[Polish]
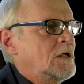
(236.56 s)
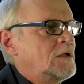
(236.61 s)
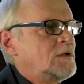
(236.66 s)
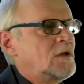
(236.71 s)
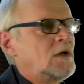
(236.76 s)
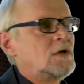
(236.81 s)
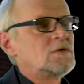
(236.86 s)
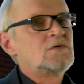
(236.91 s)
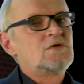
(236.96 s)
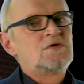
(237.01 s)

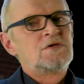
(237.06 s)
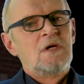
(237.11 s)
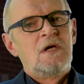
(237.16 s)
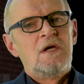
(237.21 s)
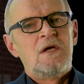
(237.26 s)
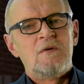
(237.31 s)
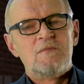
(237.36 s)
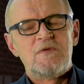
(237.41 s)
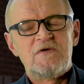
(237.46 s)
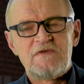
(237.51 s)
No otóż
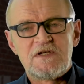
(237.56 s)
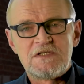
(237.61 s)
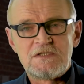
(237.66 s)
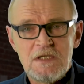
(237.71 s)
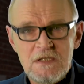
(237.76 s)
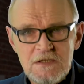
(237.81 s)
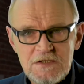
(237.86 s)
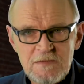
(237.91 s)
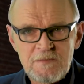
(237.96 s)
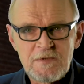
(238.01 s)

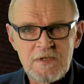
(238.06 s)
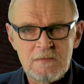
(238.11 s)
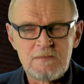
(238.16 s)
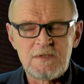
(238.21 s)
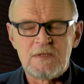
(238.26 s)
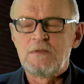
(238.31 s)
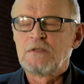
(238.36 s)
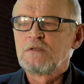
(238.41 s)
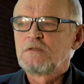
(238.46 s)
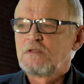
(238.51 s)
poważniejszy
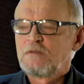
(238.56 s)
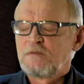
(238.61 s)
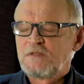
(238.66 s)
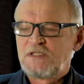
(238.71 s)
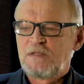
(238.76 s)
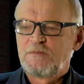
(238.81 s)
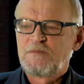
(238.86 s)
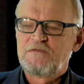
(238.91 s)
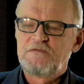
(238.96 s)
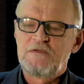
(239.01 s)
problem, o którym
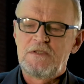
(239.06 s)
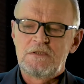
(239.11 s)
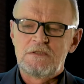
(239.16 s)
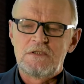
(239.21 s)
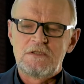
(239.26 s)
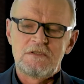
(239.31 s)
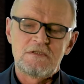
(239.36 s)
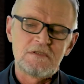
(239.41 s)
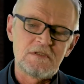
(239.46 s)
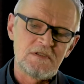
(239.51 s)
chcę
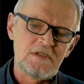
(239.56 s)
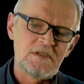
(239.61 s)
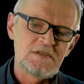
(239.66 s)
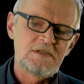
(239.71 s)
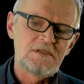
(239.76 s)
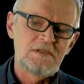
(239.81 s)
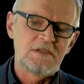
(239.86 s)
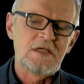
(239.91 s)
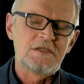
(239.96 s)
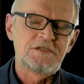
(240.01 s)
powiedzieć, to
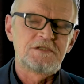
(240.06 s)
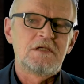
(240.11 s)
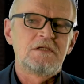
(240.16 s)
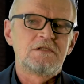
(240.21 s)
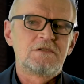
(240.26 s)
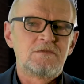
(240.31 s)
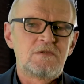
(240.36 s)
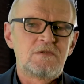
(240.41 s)
jest ta rzecz,